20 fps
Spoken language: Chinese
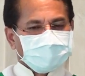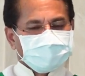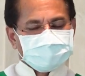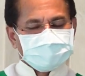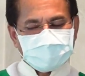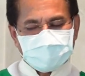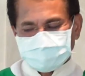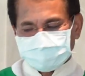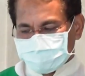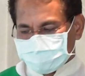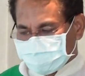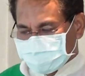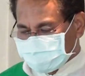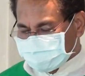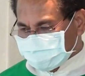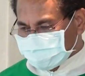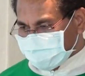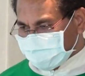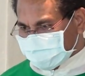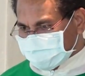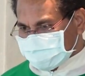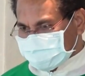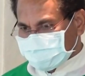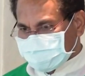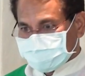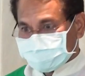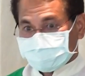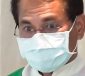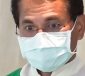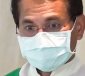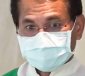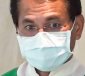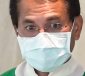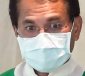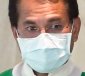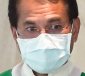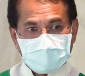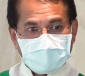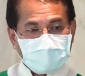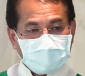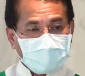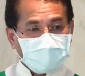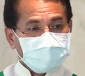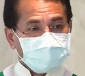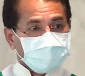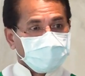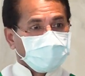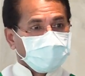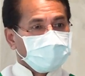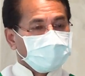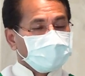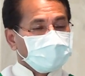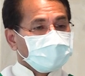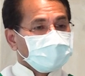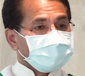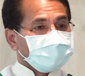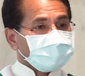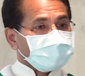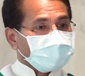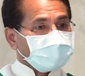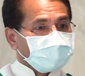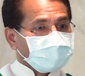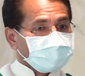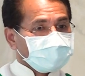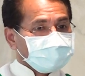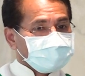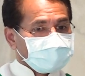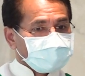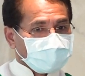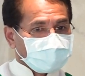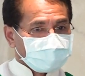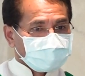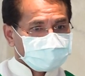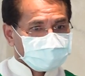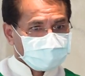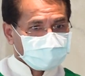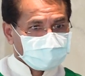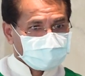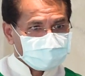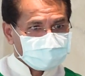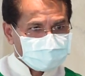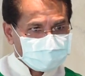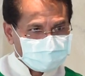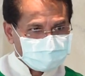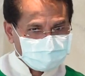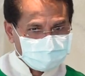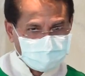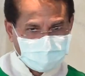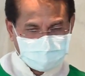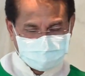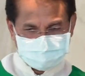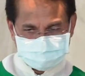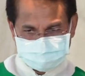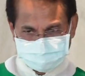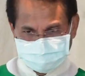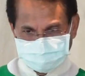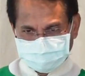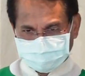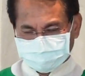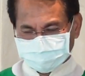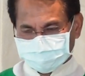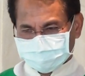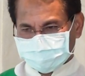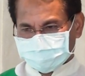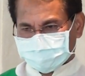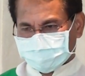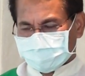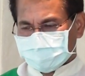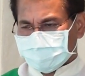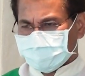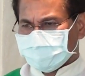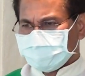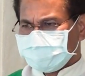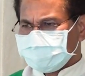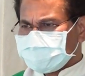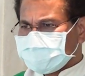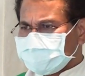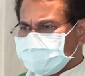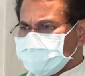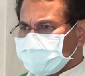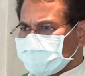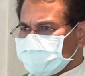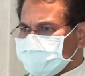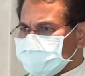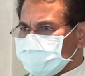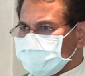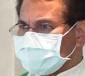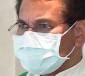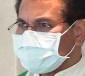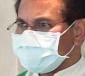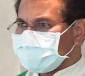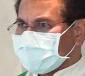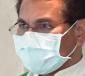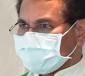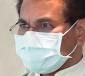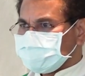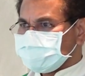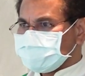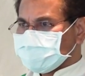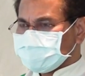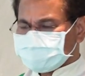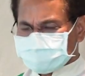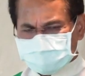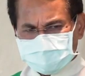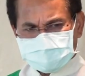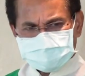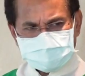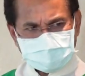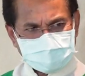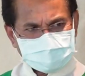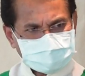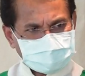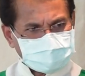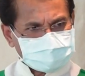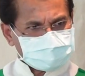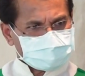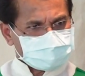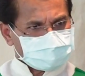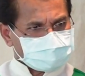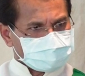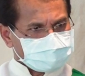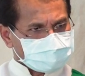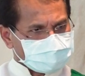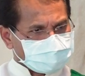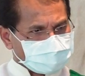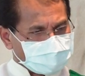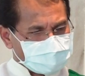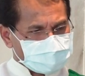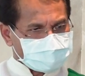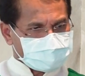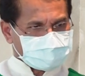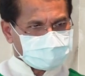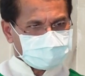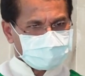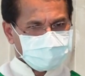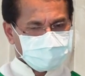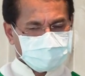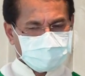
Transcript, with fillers: 在我们刚才我们读的，还有热诚的西满。热诚的西满，这个热诚的是什么意思？